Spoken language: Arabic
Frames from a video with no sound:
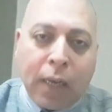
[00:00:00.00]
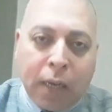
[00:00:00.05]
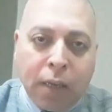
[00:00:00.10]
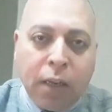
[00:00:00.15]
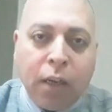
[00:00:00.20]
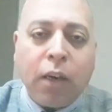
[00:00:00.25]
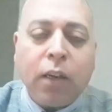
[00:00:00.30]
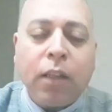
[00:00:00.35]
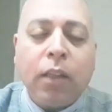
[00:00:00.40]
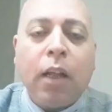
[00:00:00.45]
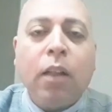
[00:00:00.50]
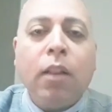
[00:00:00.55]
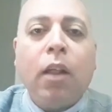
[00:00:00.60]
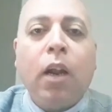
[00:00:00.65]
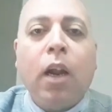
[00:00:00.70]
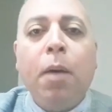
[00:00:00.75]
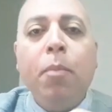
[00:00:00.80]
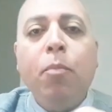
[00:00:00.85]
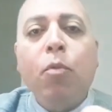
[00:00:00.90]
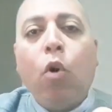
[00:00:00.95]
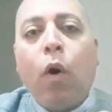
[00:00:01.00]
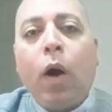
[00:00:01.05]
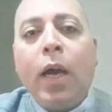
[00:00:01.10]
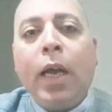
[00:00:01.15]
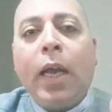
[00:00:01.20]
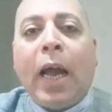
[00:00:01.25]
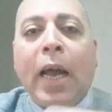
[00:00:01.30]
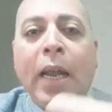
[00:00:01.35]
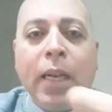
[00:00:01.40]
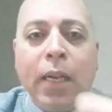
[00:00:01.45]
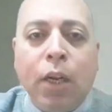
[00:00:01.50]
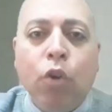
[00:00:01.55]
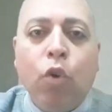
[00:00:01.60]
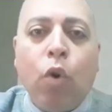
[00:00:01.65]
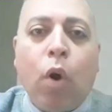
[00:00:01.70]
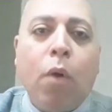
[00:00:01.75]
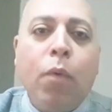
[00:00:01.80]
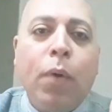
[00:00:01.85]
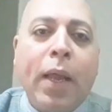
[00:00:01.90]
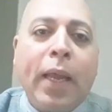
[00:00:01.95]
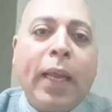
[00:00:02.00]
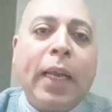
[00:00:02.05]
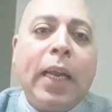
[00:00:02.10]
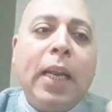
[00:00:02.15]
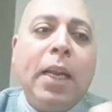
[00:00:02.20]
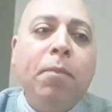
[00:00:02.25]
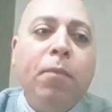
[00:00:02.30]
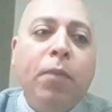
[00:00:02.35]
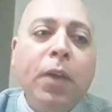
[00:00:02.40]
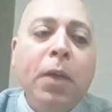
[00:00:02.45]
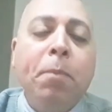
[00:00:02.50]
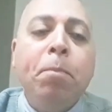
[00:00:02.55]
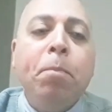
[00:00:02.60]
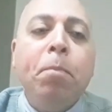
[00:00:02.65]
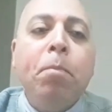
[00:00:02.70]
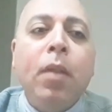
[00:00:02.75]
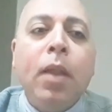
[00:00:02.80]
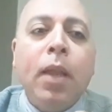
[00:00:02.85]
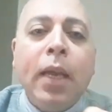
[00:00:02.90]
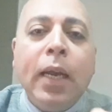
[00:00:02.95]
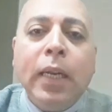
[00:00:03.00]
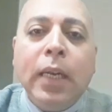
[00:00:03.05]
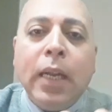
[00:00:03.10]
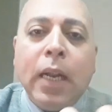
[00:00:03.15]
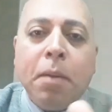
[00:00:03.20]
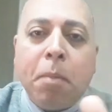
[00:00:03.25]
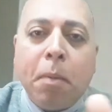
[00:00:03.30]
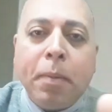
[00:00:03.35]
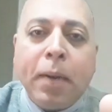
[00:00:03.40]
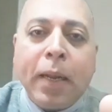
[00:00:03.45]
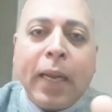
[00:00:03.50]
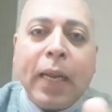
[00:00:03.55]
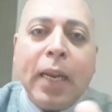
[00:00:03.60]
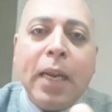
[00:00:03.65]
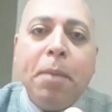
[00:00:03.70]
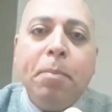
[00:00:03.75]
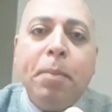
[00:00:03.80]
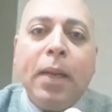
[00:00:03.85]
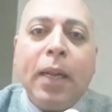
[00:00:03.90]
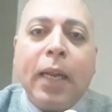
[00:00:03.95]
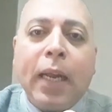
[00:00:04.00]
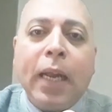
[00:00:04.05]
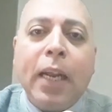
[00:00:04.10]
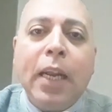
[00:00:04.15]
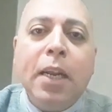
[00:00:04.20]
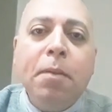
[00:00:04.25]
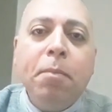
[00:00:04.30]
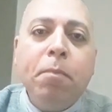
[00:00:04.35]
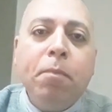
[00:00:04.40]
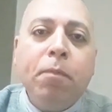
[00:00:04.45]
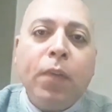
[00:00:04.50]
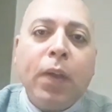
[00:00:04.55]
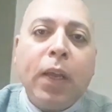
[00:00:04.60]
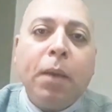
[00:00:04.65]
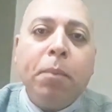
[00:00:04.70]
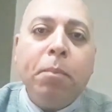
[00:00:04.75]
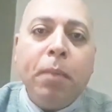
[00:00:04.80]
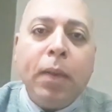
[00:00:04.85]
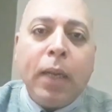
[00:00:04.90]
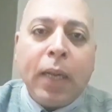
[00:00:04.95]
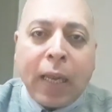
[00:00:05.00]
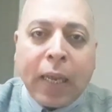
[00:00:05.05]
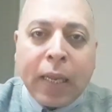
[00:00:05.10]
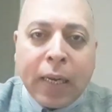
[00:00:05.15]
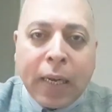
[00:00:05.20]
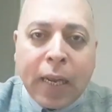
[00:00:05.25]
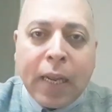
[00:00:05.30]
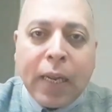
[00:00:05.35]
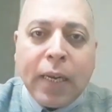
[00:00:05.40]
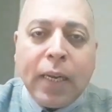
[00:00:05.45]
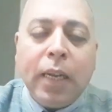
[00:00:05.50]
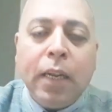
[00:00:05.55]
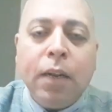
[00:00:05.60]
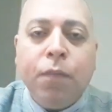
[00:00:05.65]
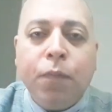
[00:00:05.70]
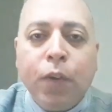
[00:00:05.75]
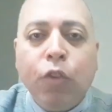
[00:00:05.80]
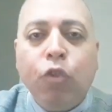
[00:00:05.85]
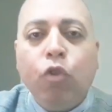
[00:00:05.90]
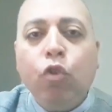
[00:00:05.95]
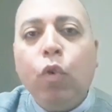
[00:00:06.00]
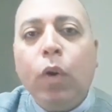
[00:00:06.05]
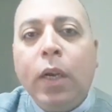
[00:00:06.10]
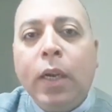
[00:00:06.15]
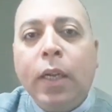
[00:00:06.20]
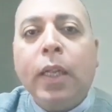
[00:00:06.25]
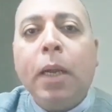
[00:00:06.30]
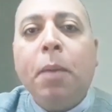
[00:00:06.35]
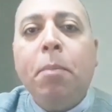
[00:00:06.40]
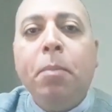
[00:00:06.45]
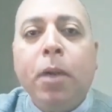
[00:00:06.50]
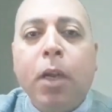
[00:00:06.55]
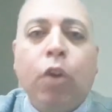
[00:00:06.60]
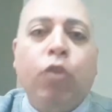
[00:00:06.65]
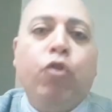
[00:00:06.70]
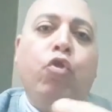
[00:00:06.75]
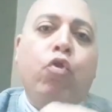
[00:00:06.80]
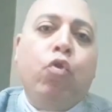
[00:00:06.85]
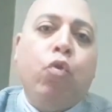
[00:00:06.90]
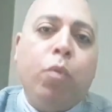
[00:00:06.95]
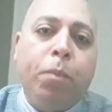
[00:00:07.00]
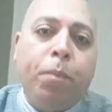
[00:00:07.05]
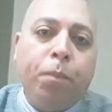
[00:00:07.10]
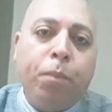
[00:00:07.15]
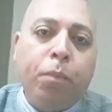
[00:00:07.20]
هيعرض هذا الأمر وهيحلله أو هيتكلم فيه إحنا لما بنتكلم بنتكلم في من خلال الفيديو اللي تم نشره